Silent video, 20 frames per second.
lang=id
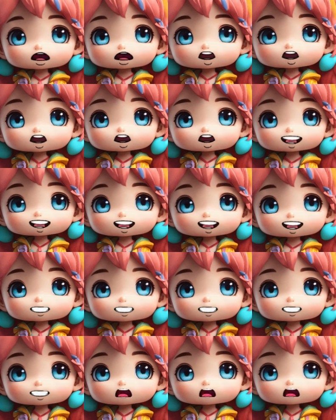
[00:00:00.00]
hati dan
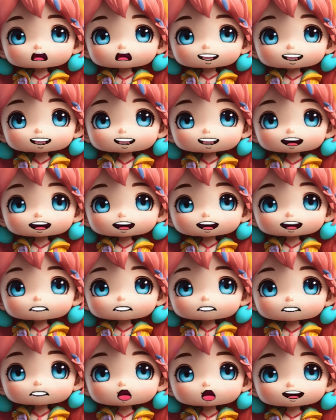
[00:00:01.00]
tidak meninggalkan
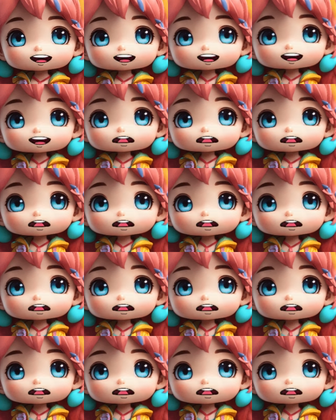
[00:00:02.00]
bekas di